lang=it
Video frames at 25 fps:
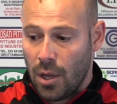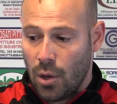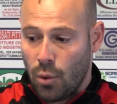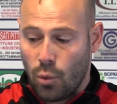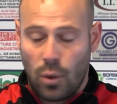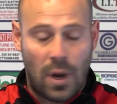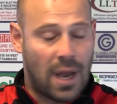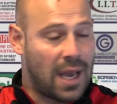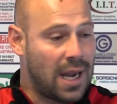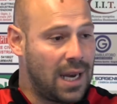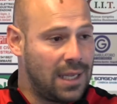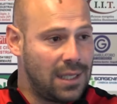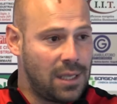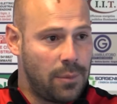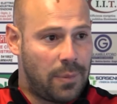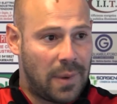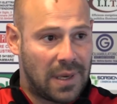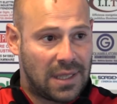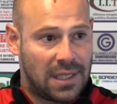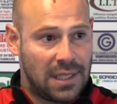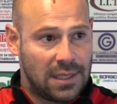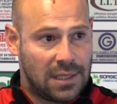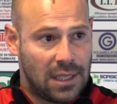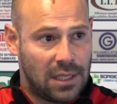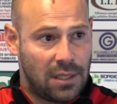una grande
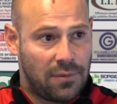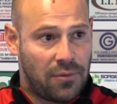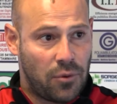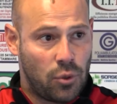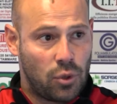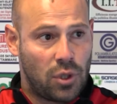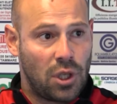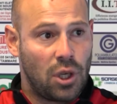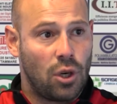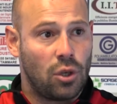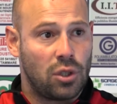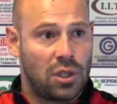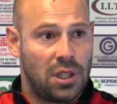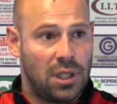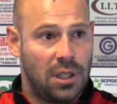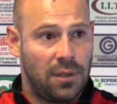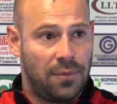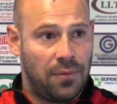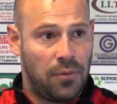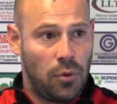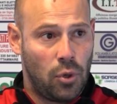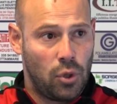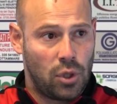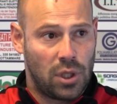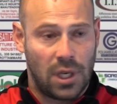partita di fronte ai nostri
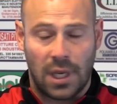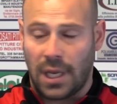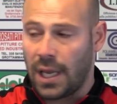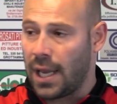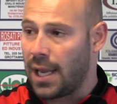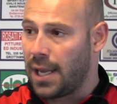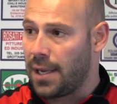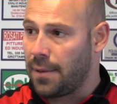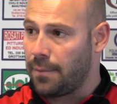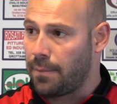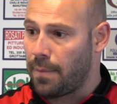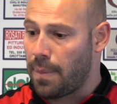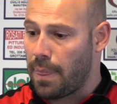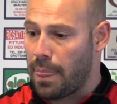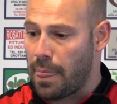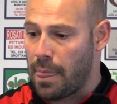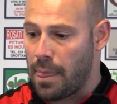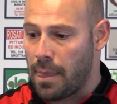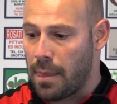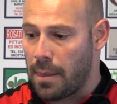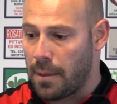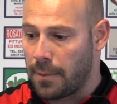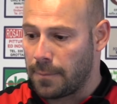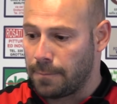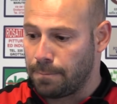tifosi che...
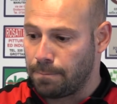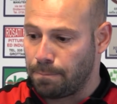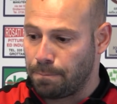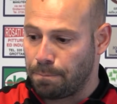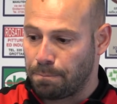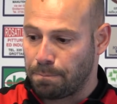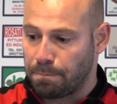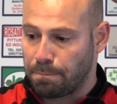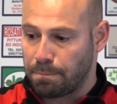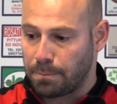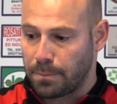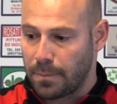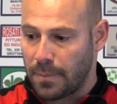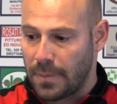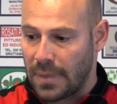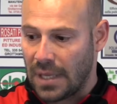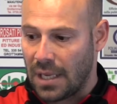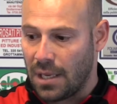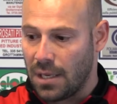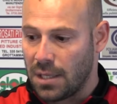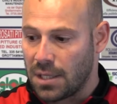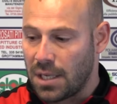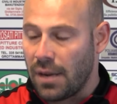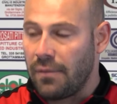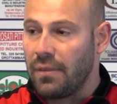Mm,
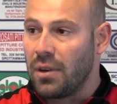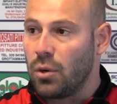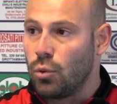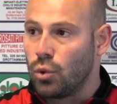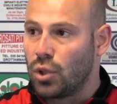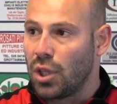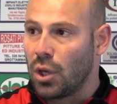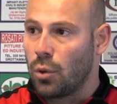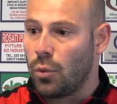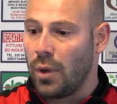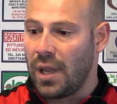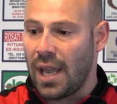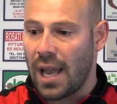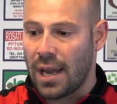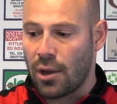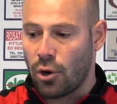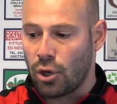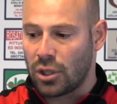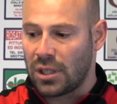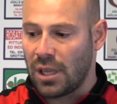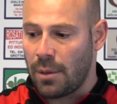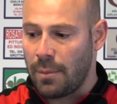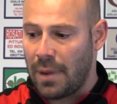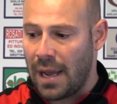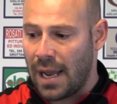siamo venuti qui a
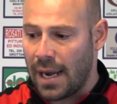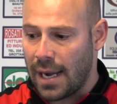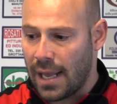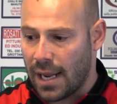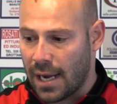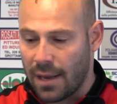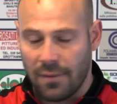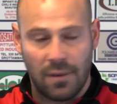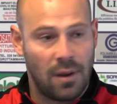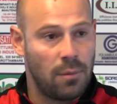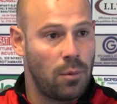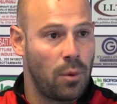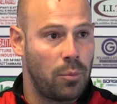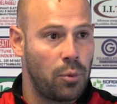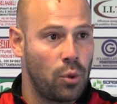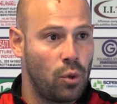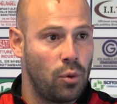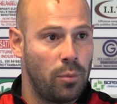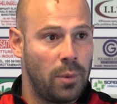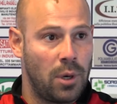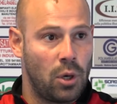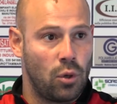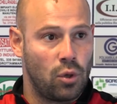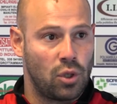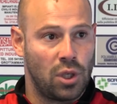Grottamare, eravamo più
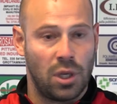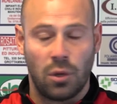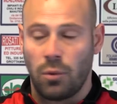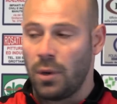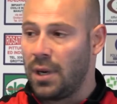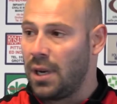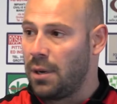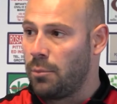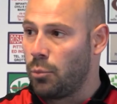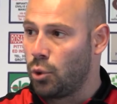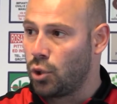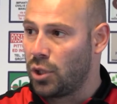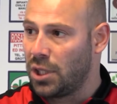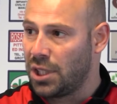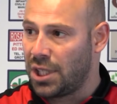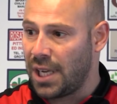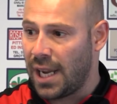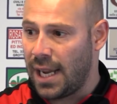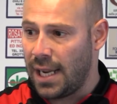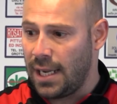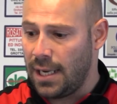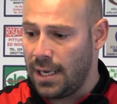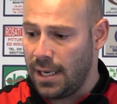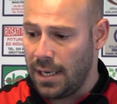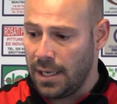numerosi di quelli del
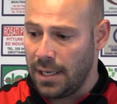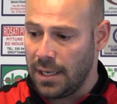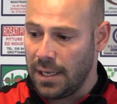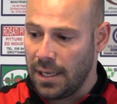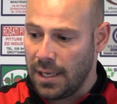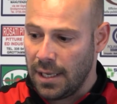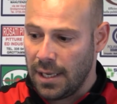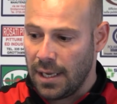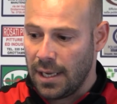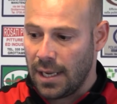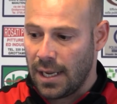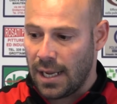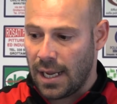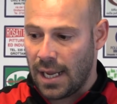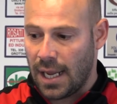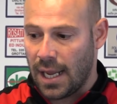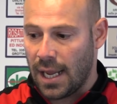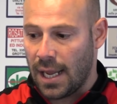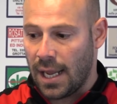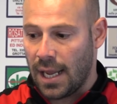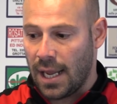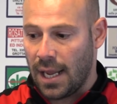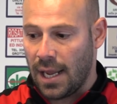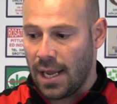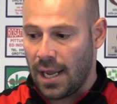Monticelli
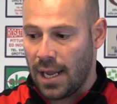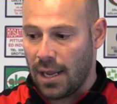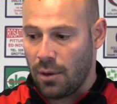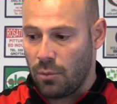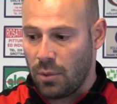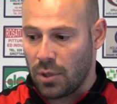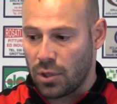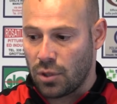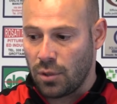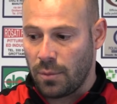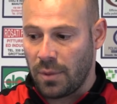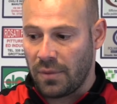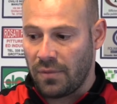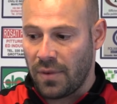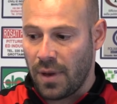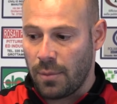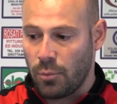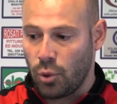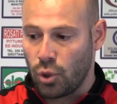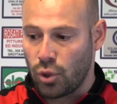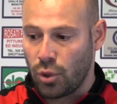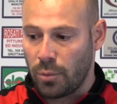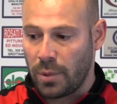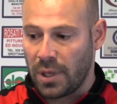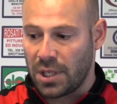e questo mi fa
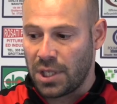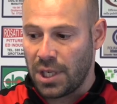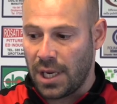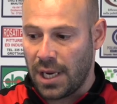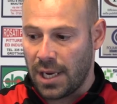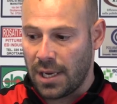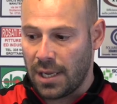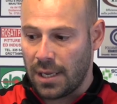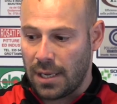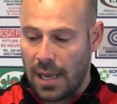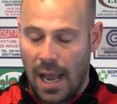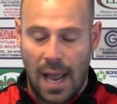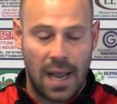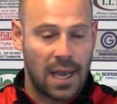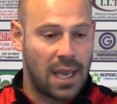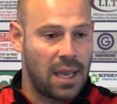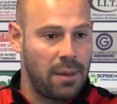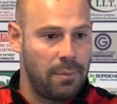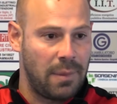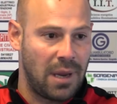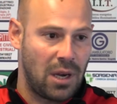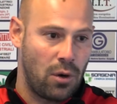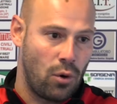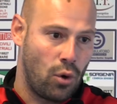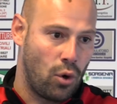molto piacere, anche
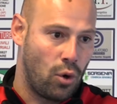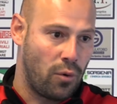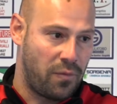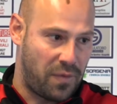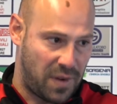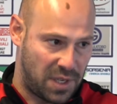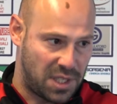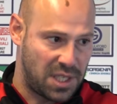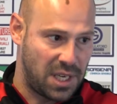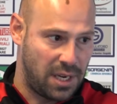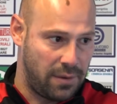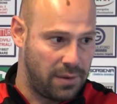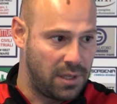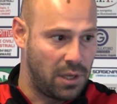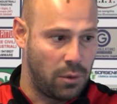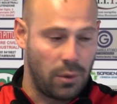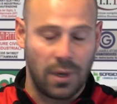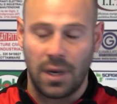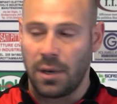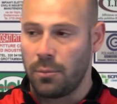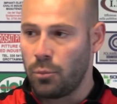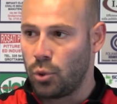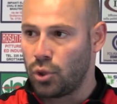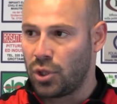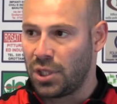meno offensivi di
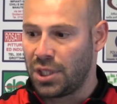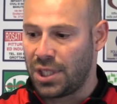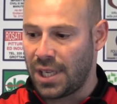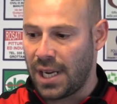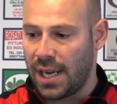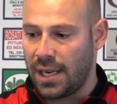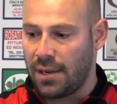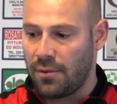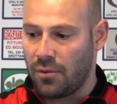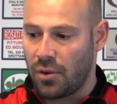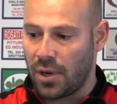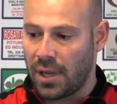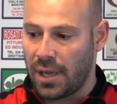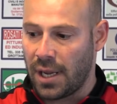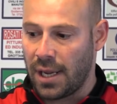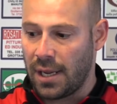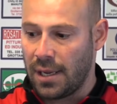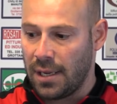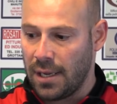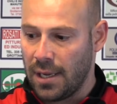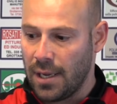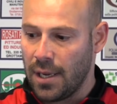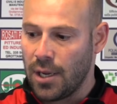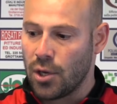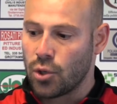quelli del Monticelli vorrei
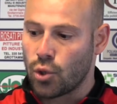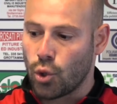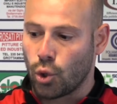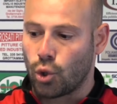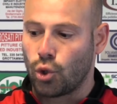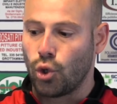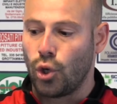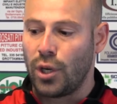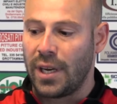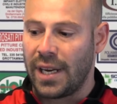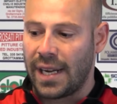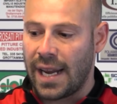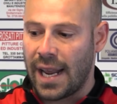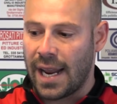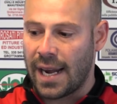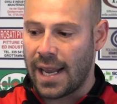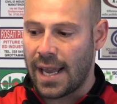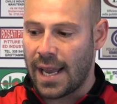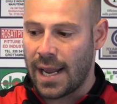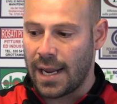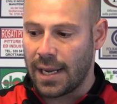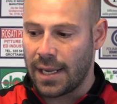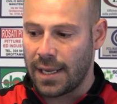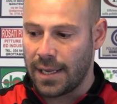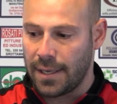sottolineare
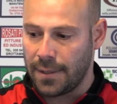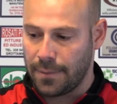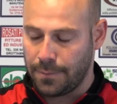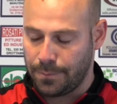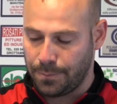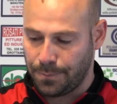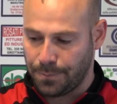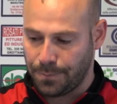anche.